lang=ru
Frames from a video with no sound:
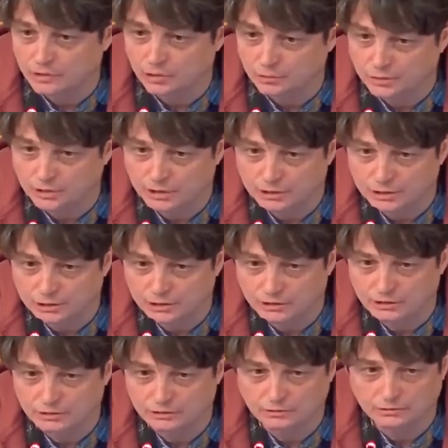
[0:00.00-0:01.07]

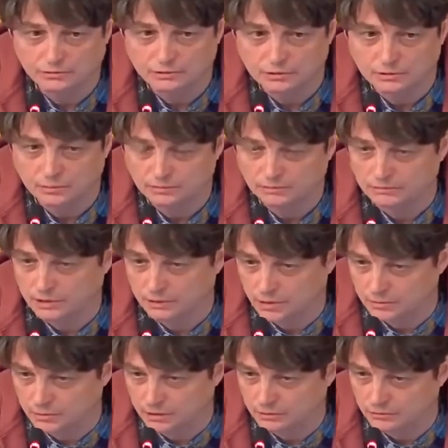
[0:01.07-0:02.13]
Крупнейшие
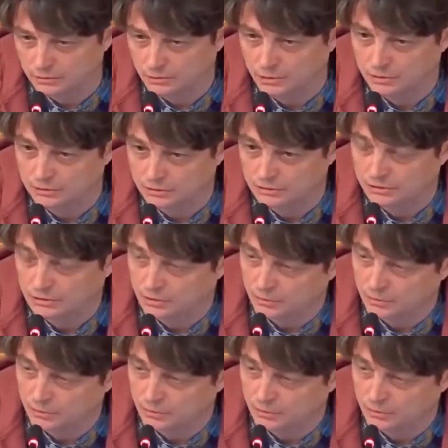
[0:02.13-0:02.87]
обрабатывающие